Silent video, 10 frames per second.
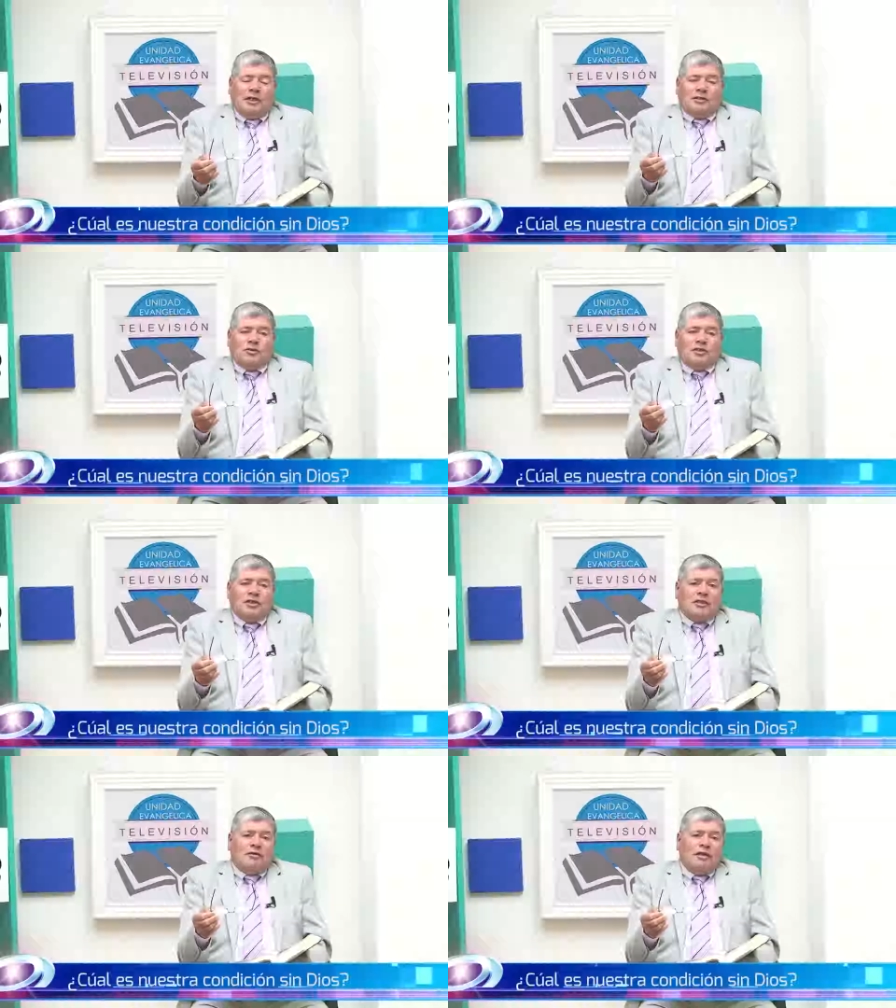si usted
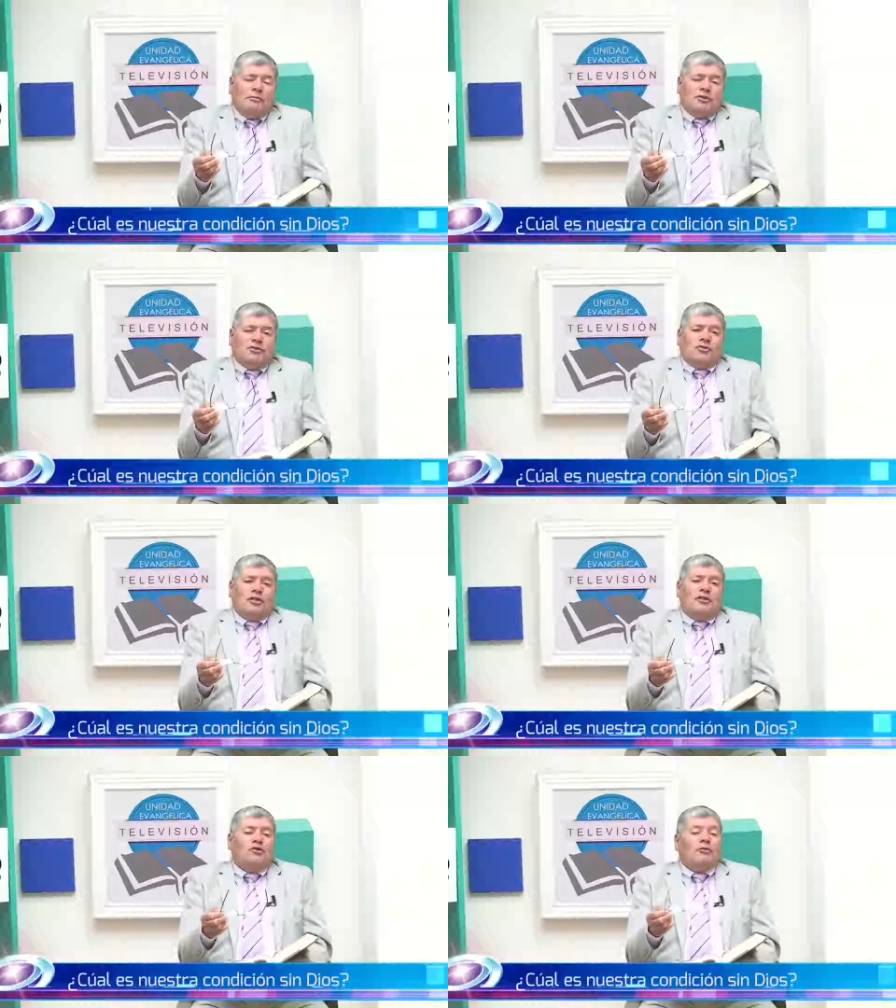estaba en la posición del
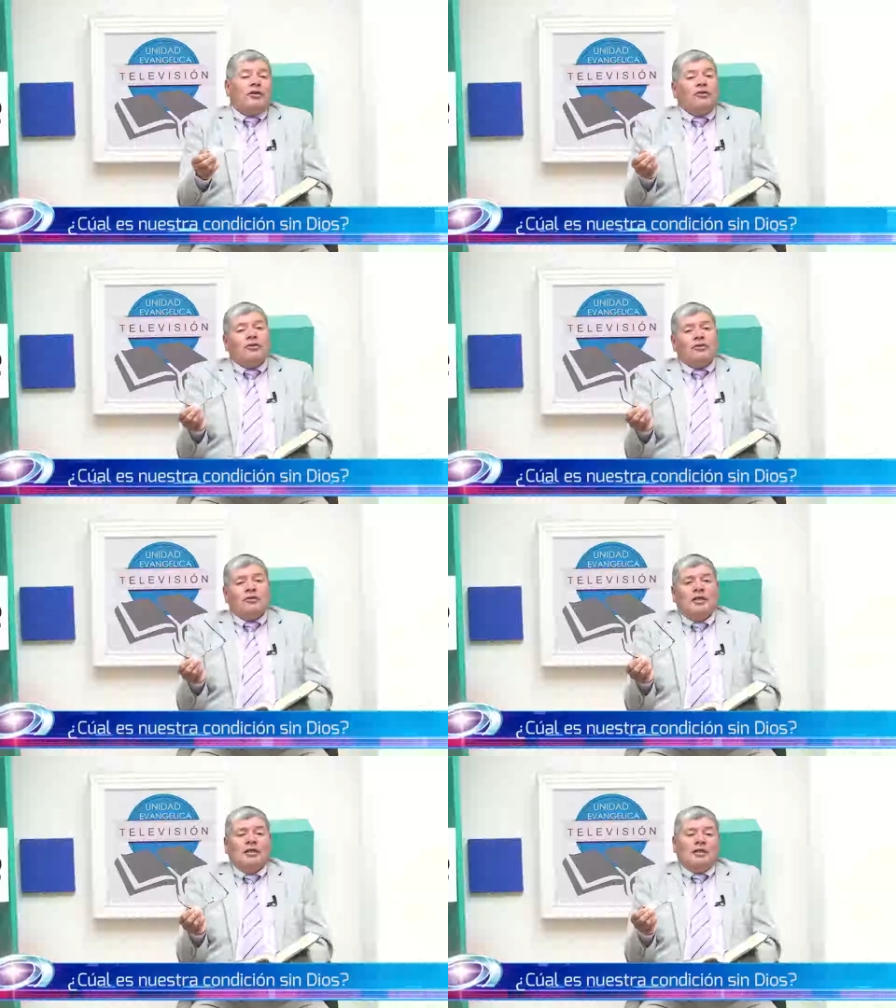hijo mayor,
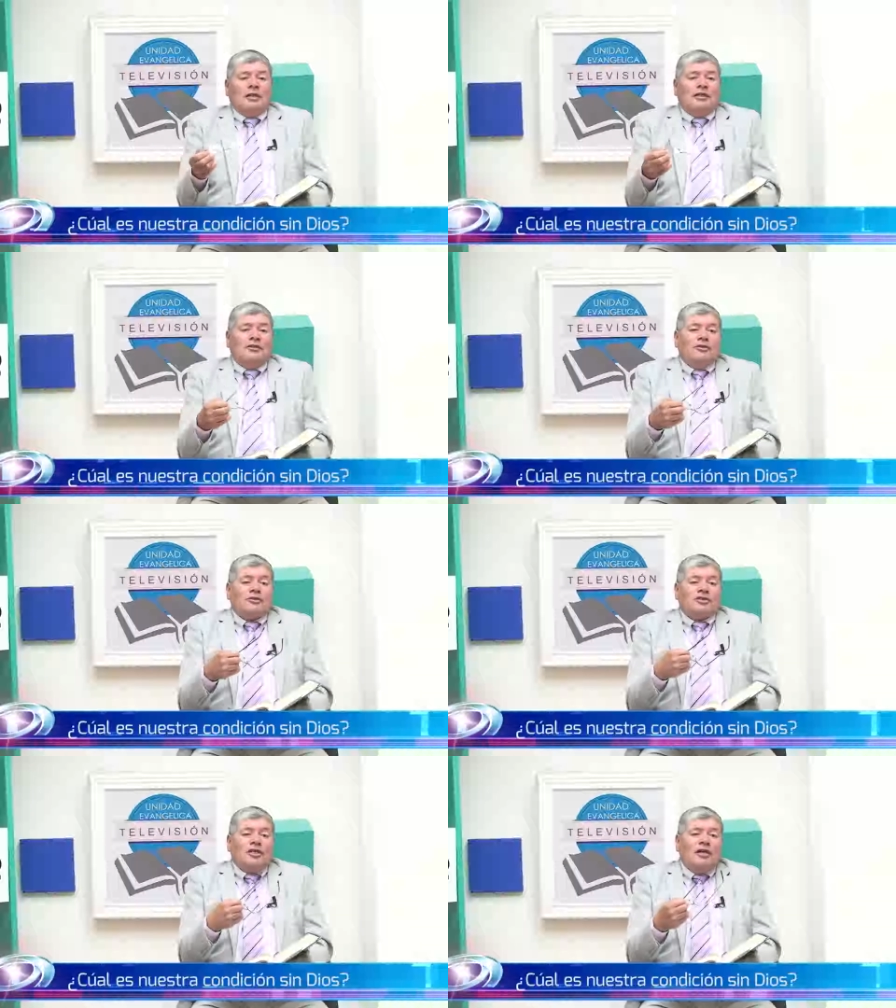que le dio
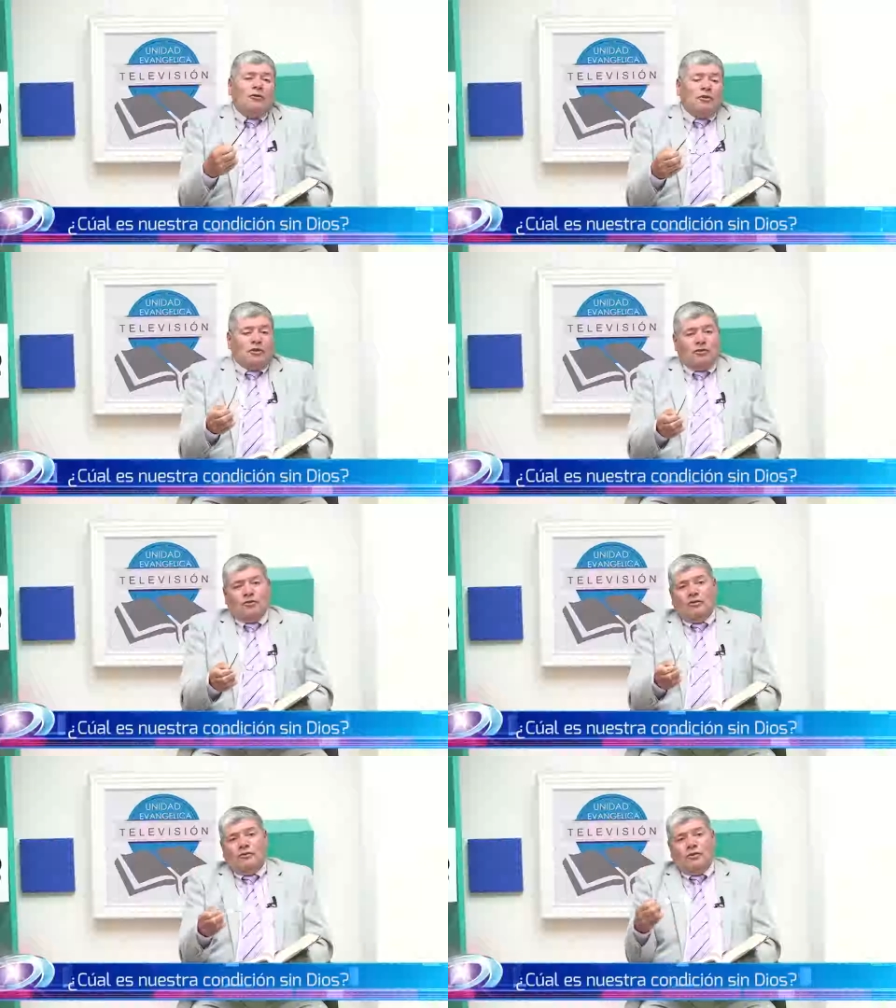celo por cuando
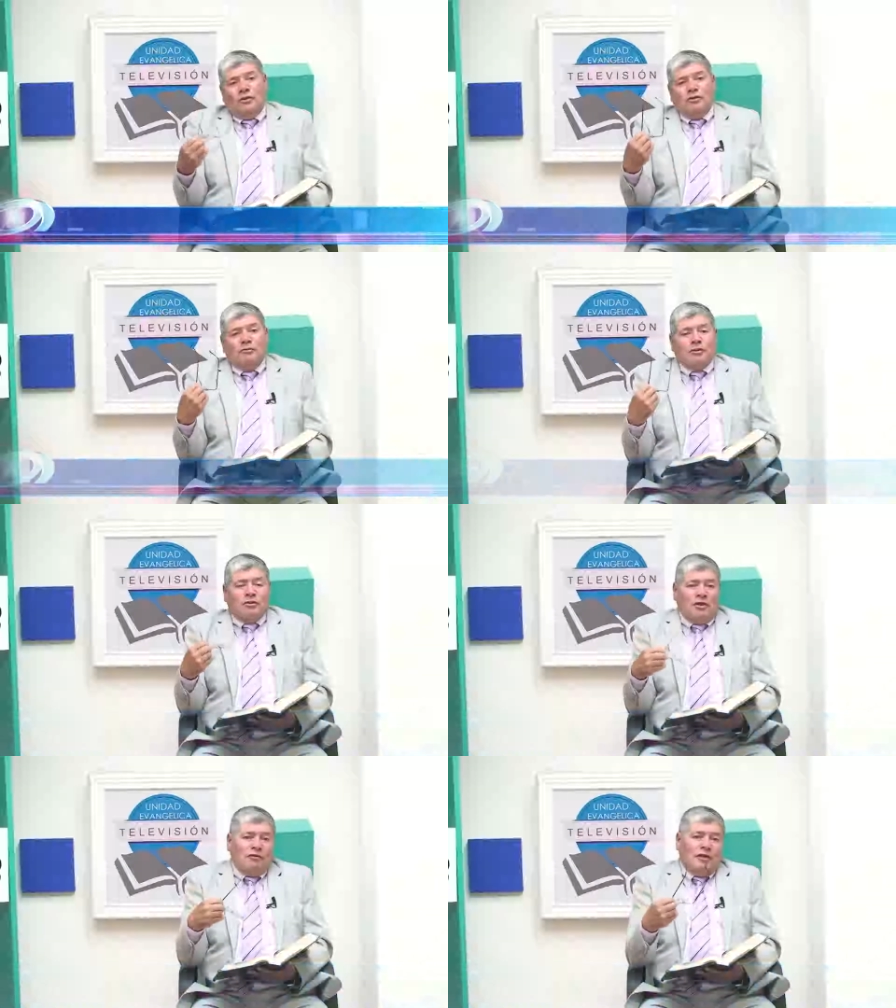volvió el hijo pródigo
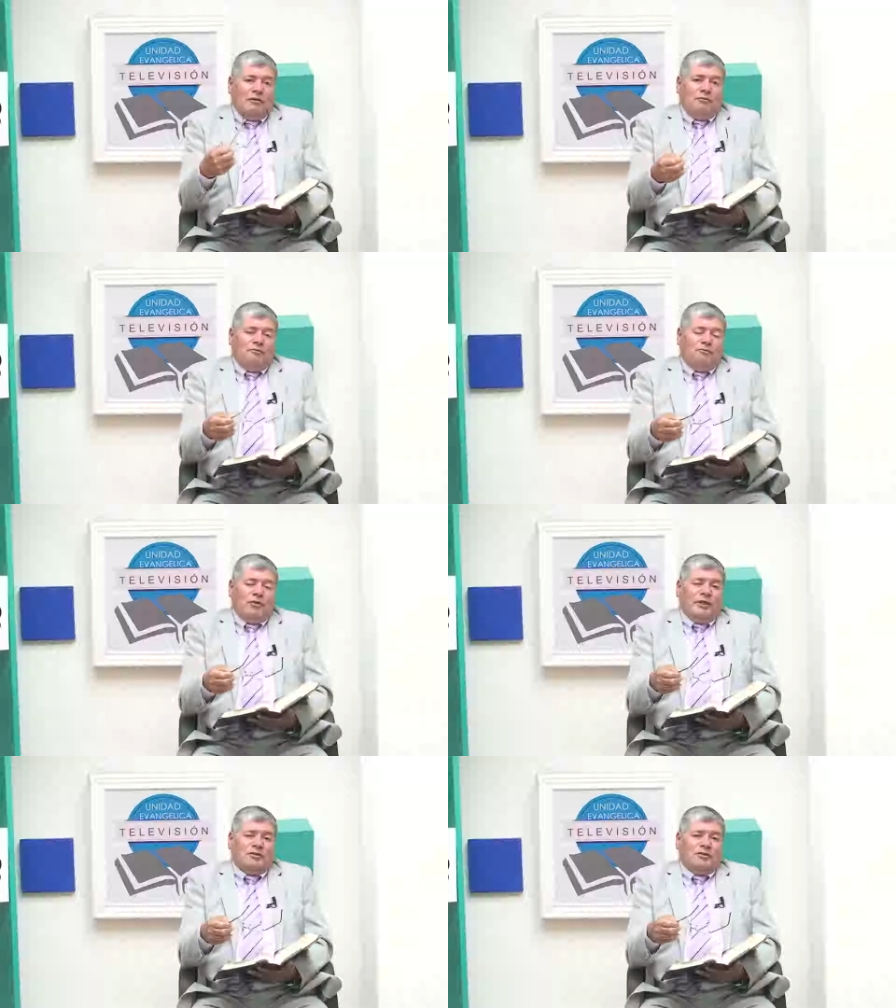que había
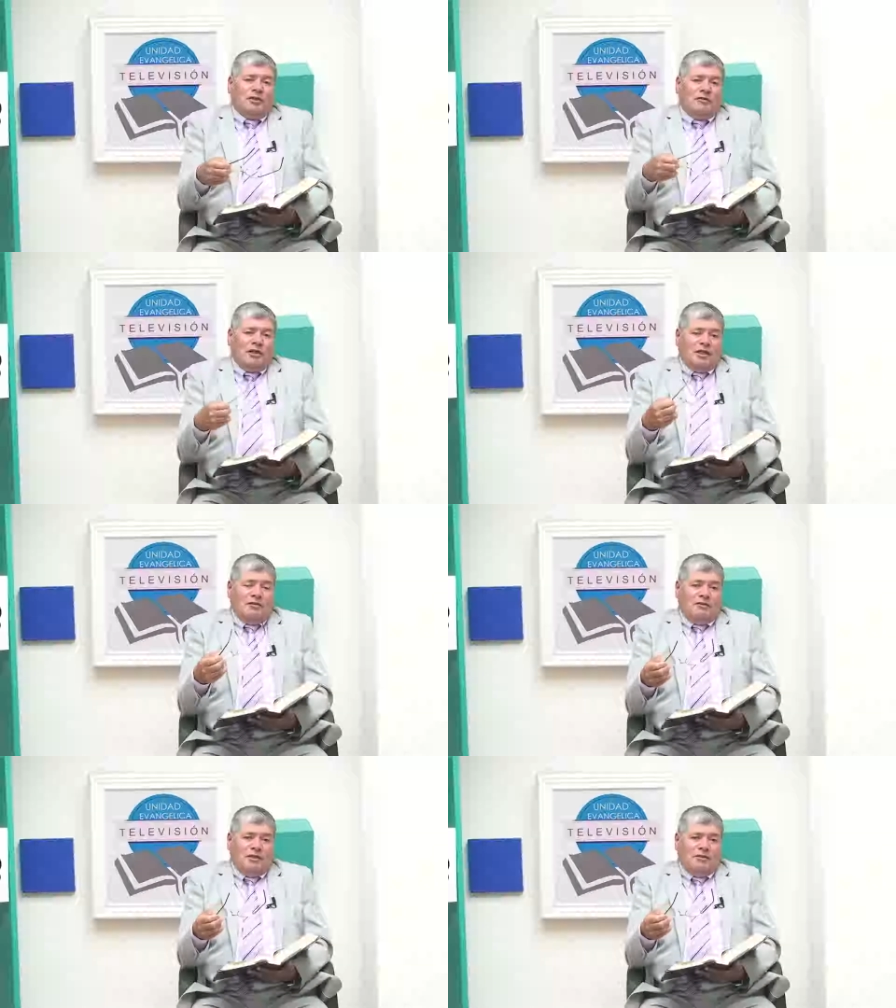muerto, que había
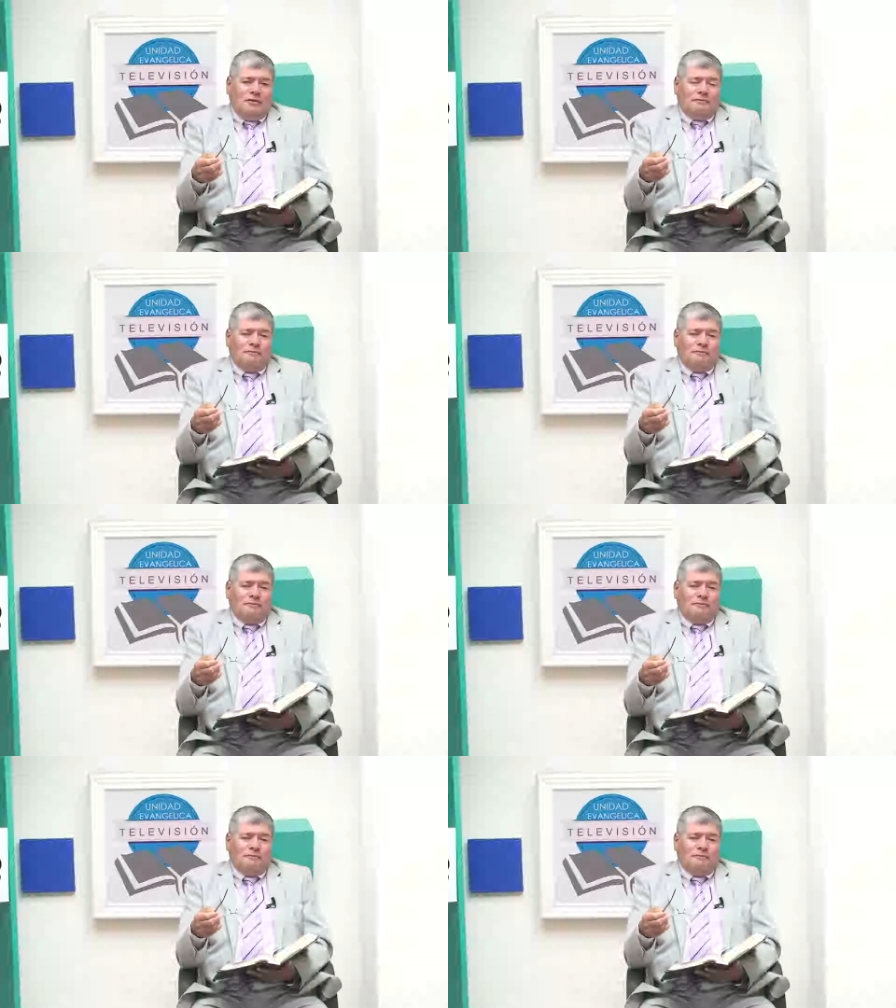revivido,